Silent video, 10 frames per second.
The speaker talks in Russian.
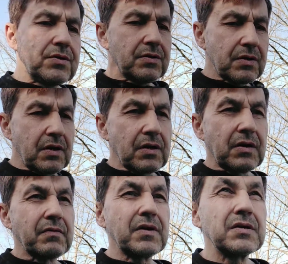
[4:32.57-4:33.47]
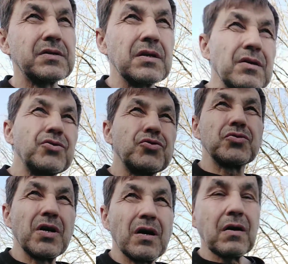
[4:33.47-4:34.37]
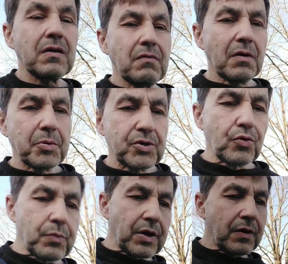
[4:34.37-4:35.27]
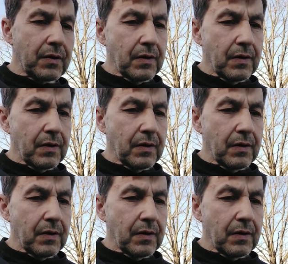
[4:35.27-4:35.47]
э, как говорится, чужая голова потемки.